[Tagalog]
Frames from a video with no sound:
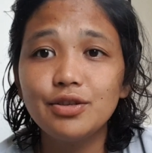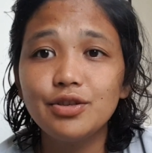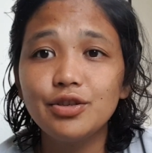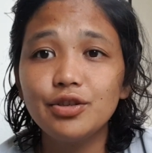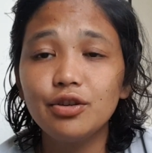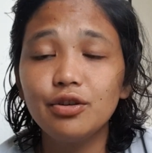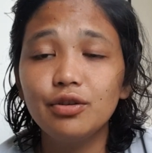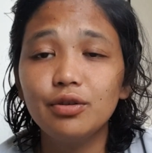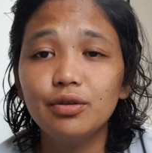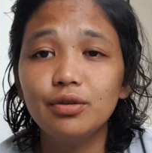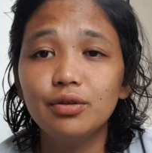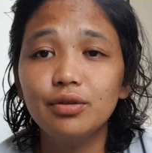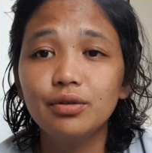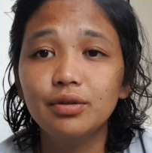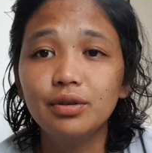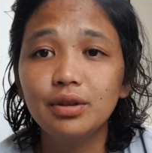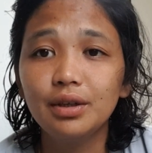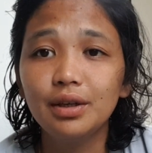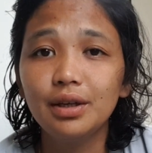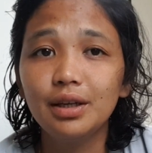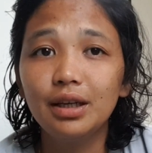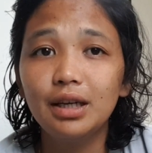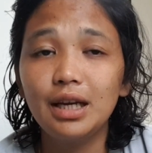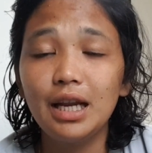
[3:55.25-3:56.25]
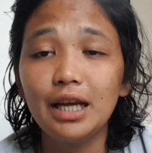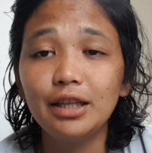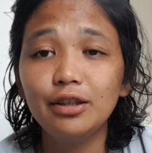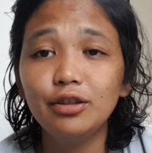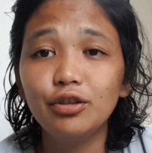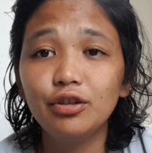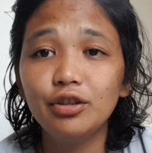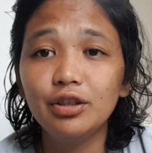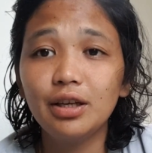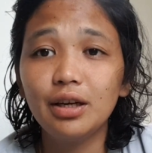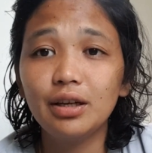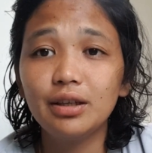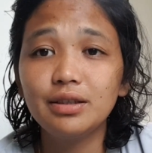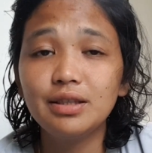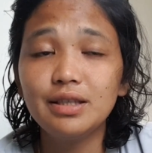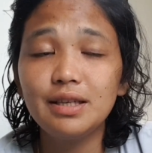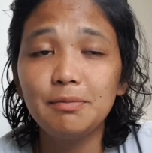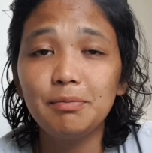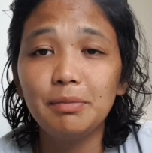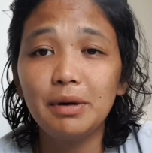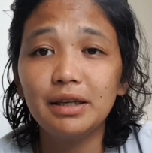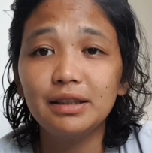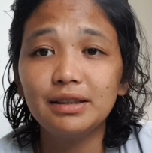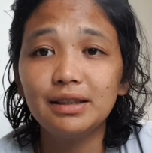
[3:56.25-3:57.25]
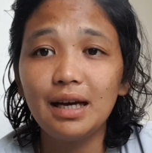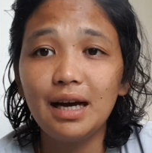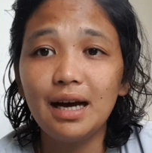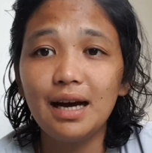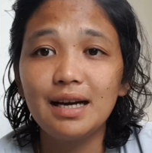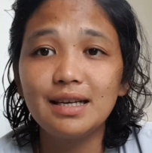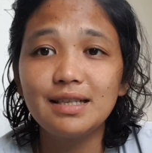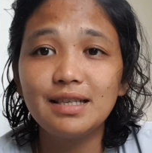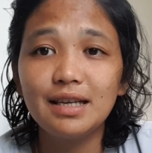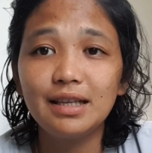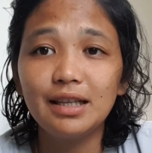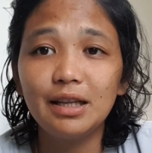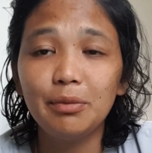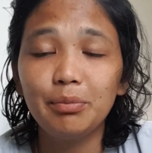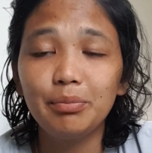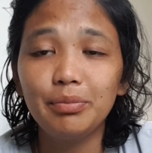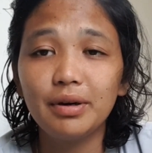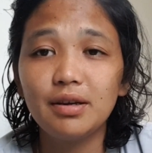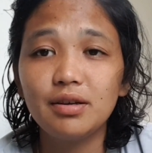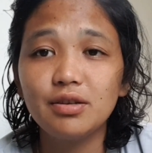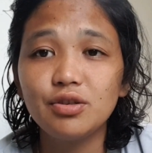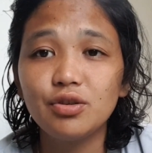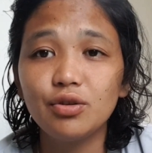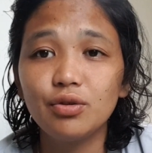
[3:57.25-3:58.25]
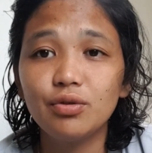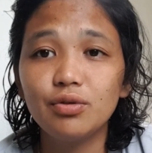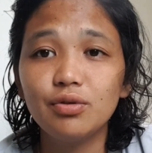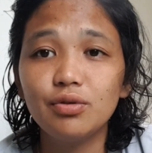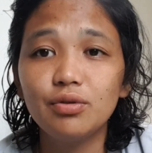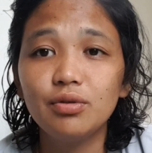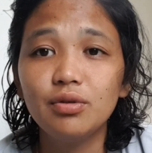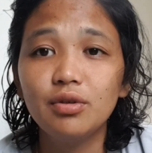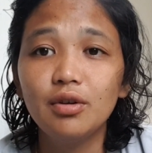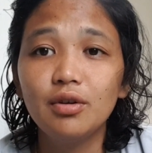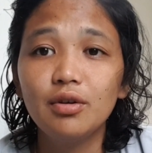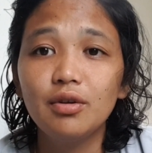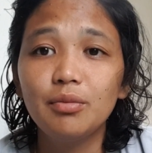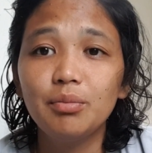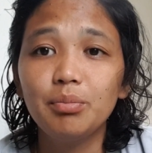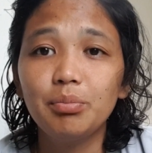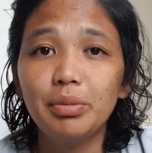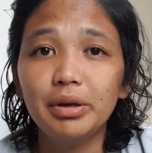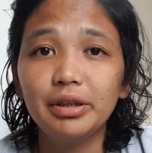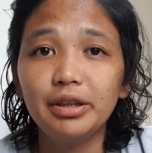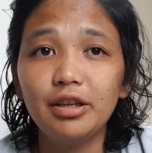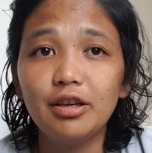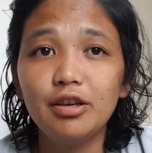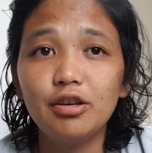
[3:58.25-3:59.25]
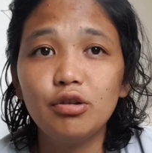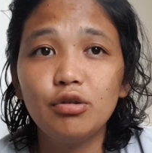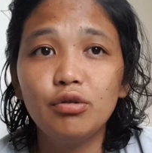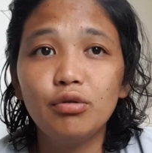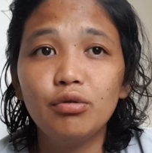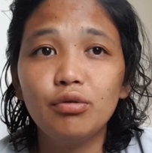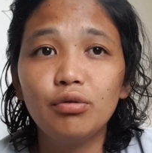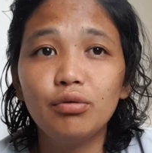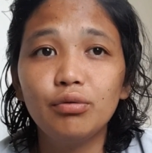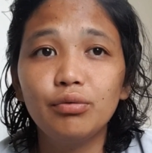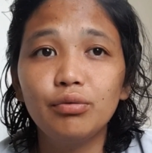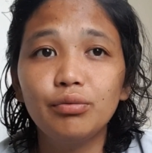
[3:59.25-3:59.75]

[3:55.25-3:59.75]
So, lahat yun nagsipagtaasan ng presyo, pati yung